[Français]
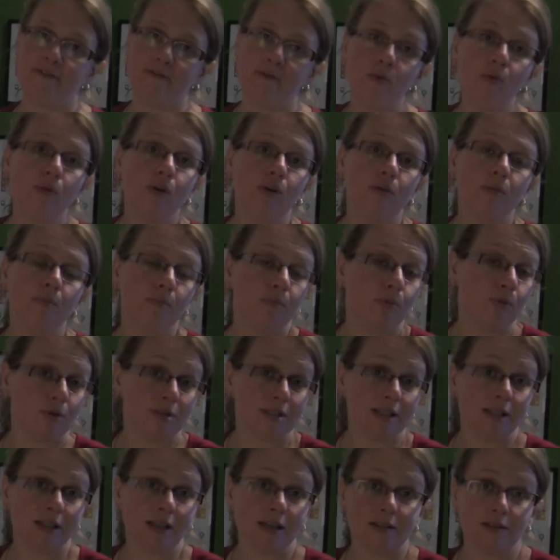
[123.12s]
Il faut que, pour
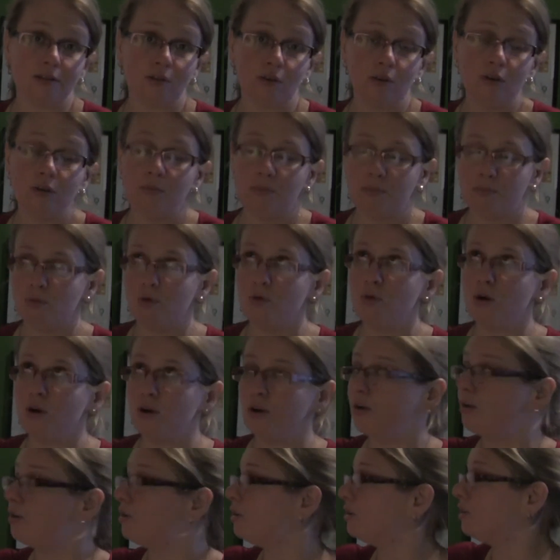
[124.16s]
cette raison-là, pour
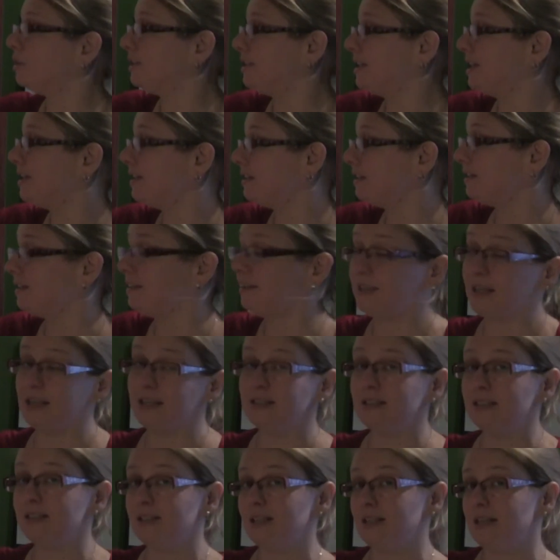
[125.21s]
euh, qu'il
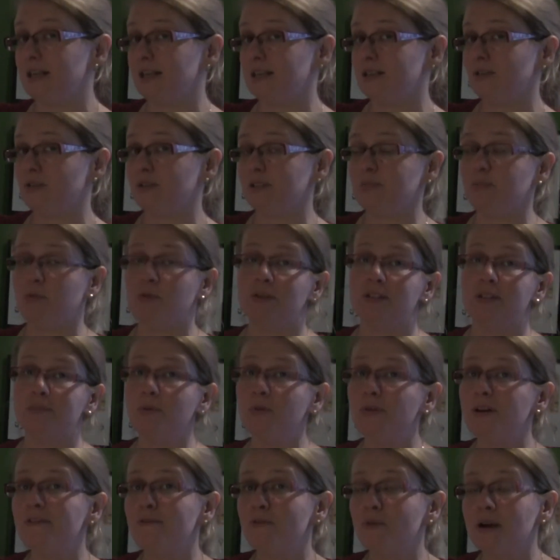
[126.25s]
existe des liaisons
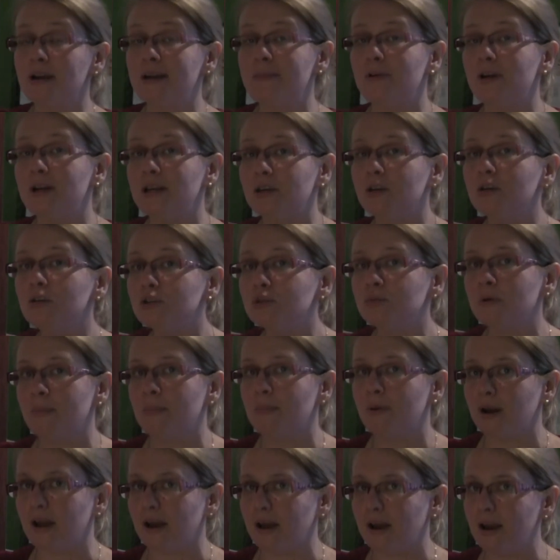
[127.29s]
dipôle-dipôle, il faut que les molécules soient
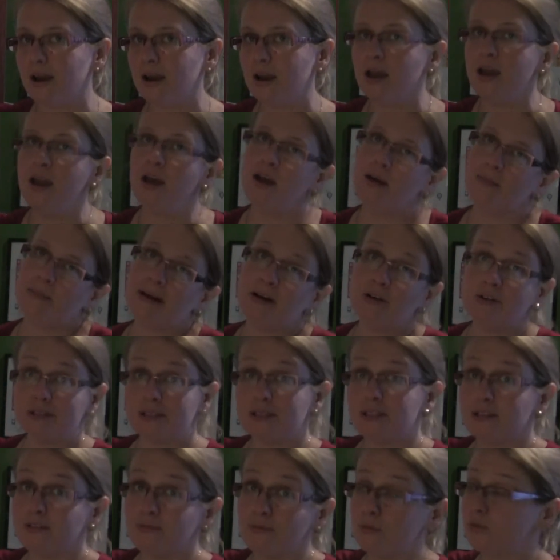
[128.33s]
polaires. Ben là, c'est
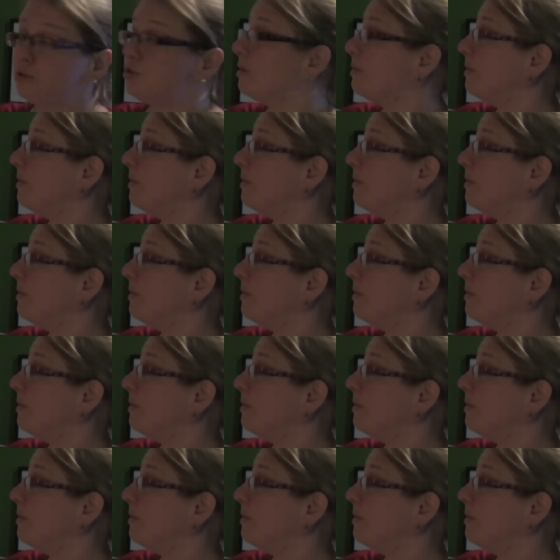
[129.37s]
ce qu'il faut se